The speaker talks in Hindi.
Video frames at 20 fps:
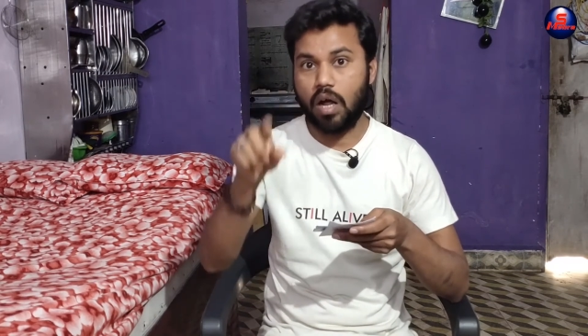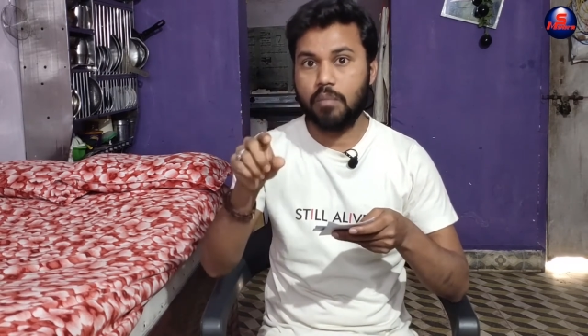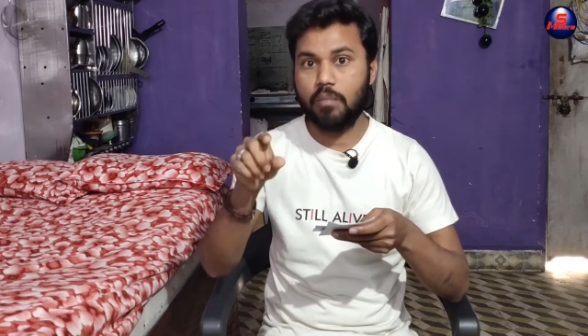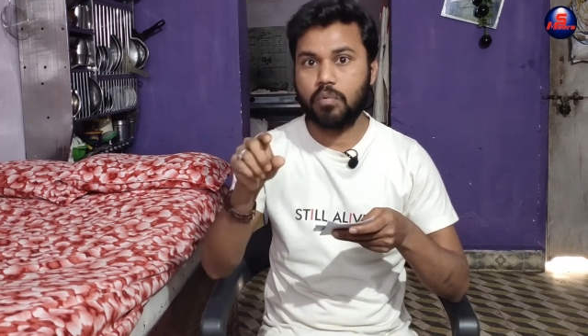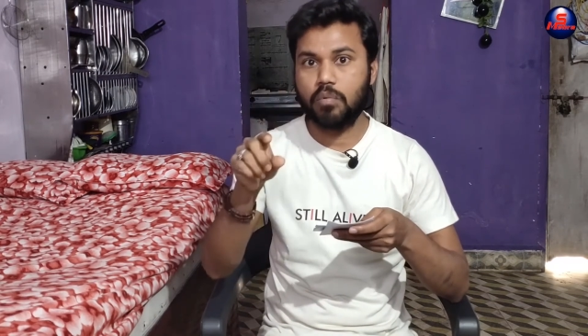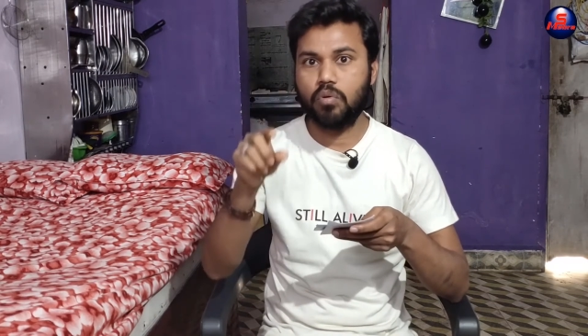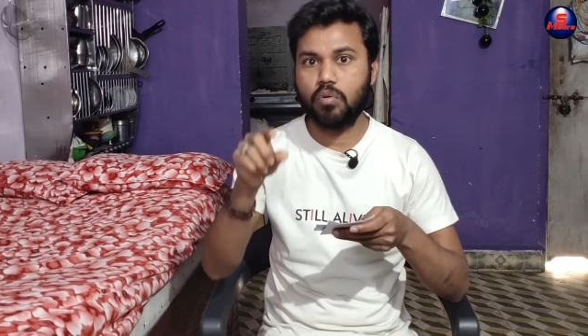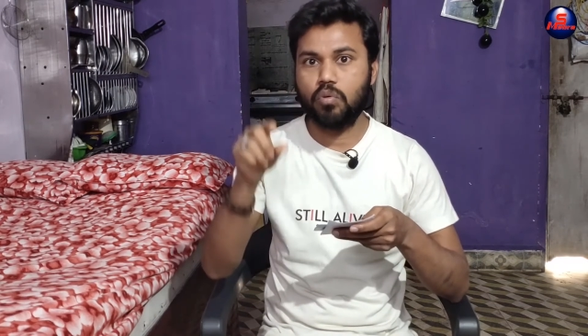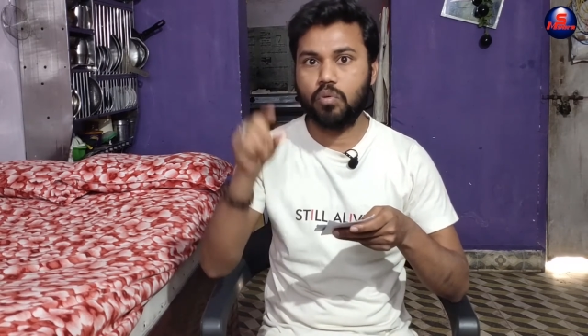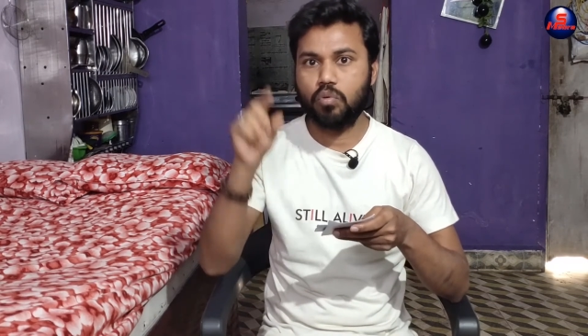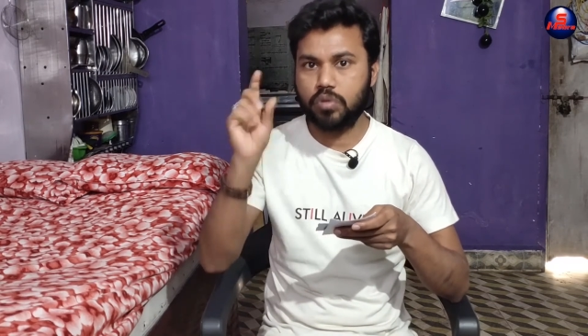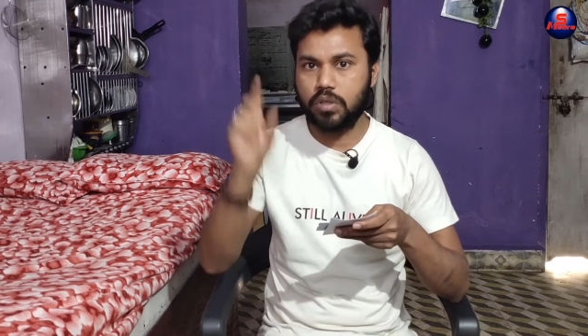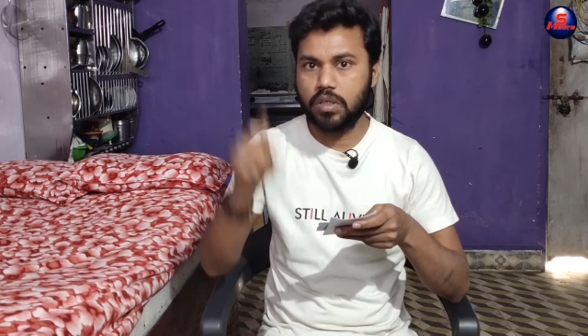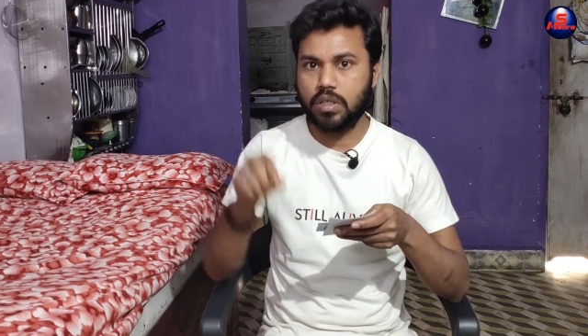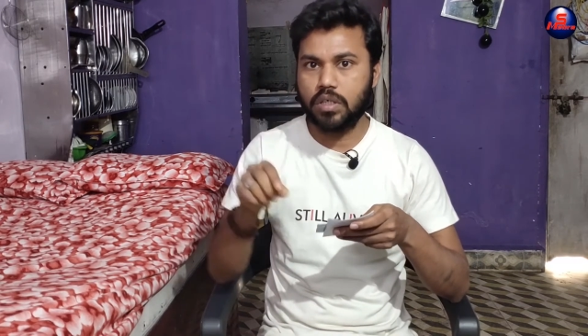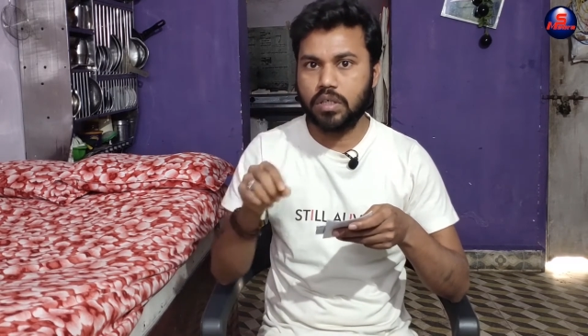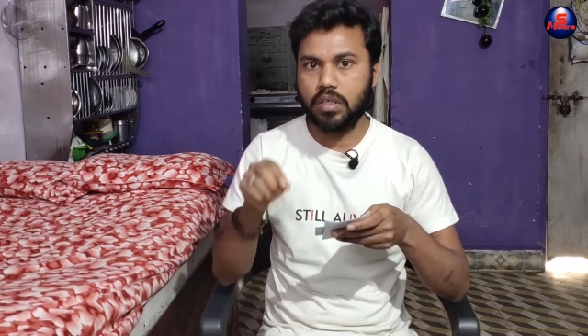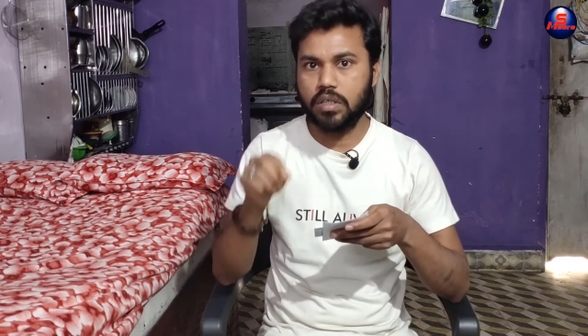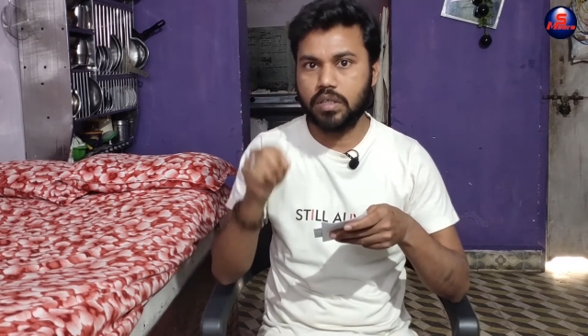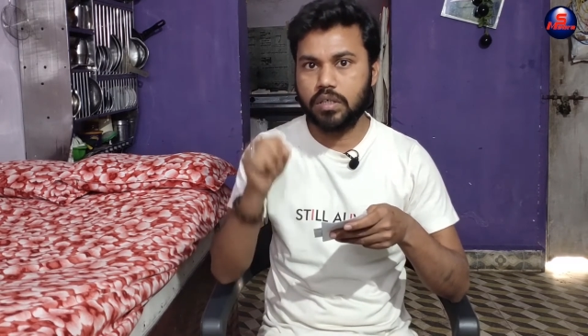आपको
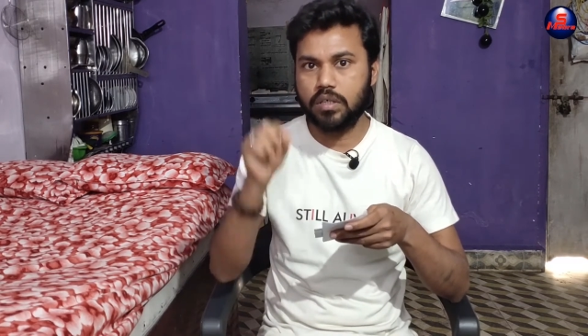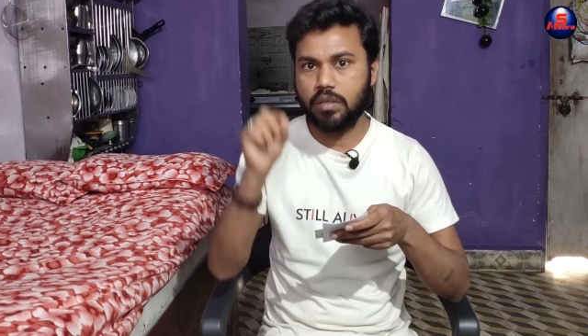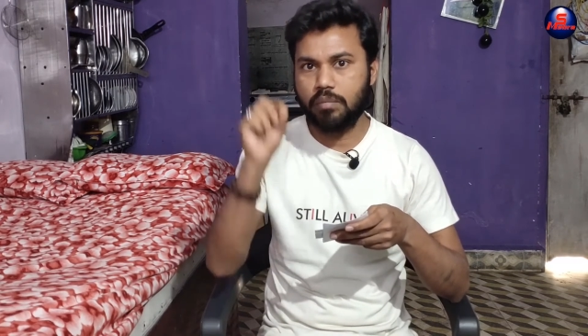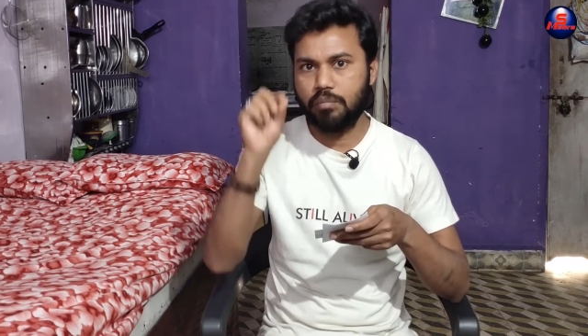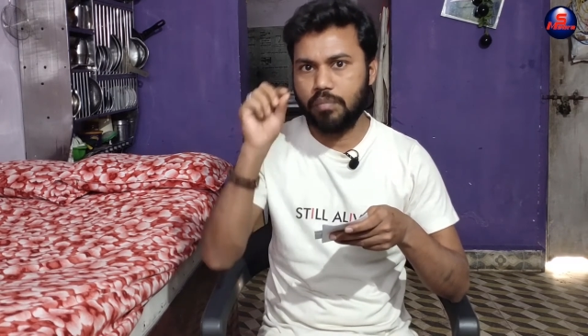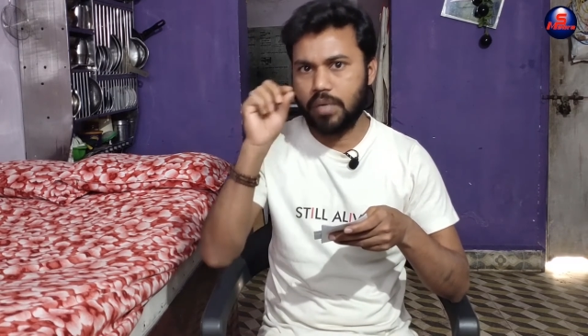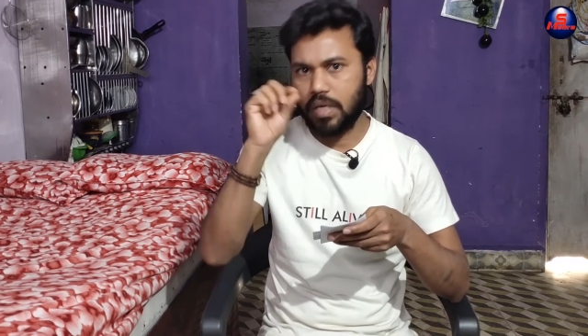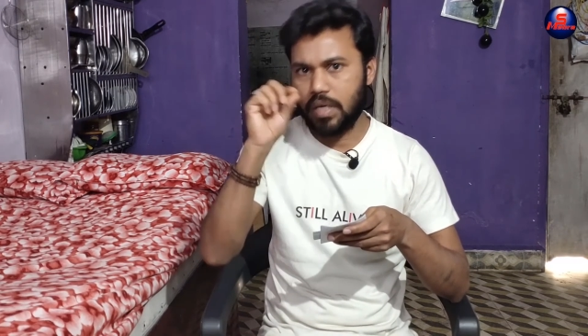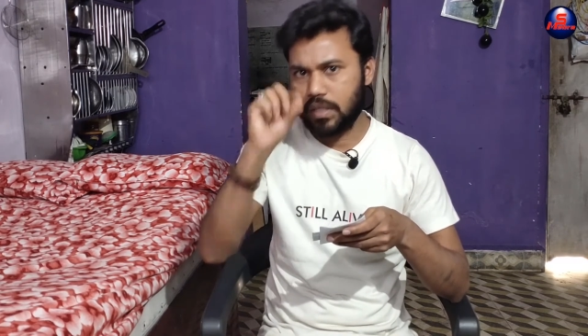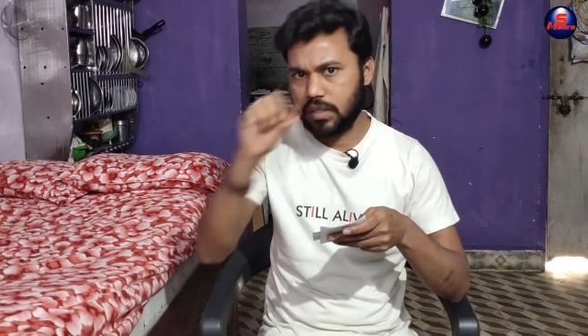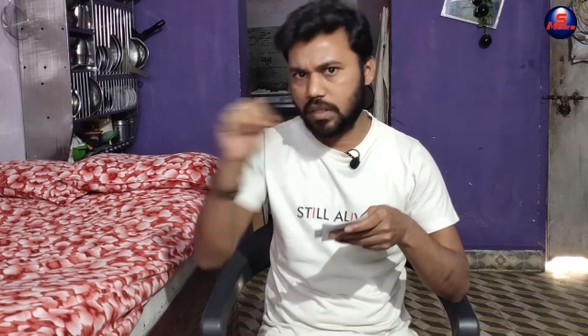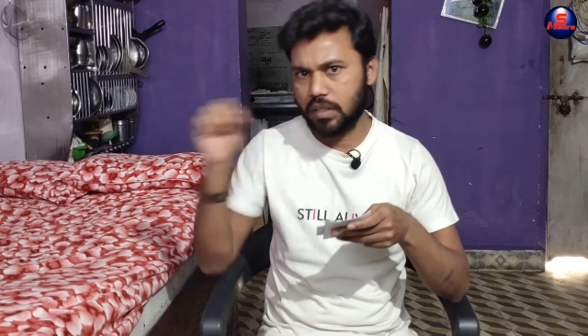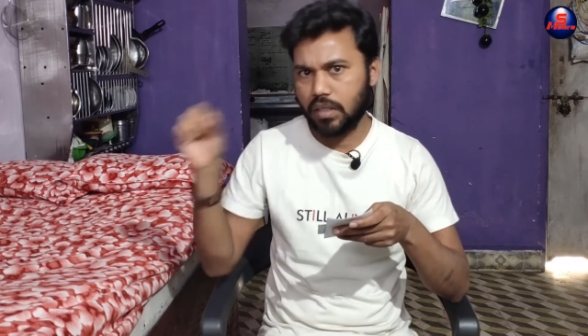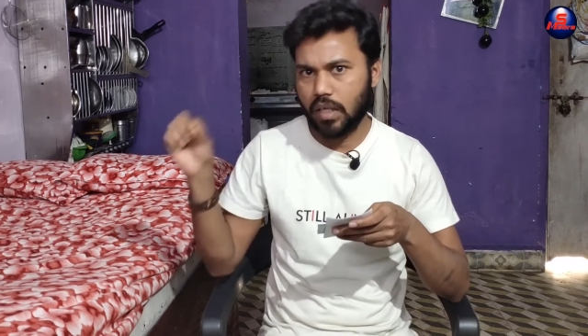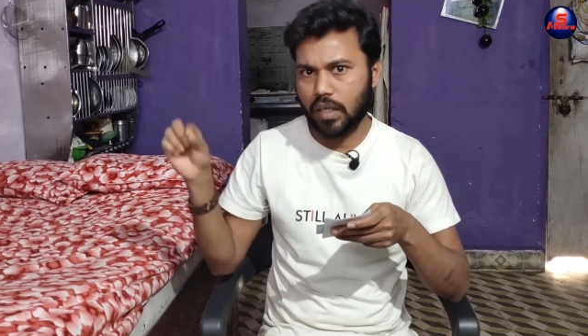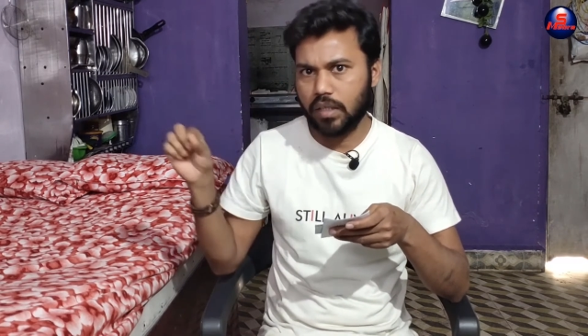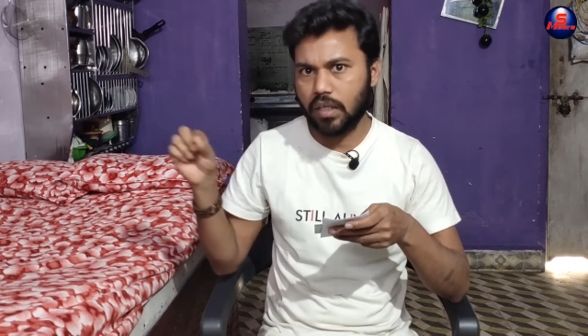उसी के नीचे मैसेज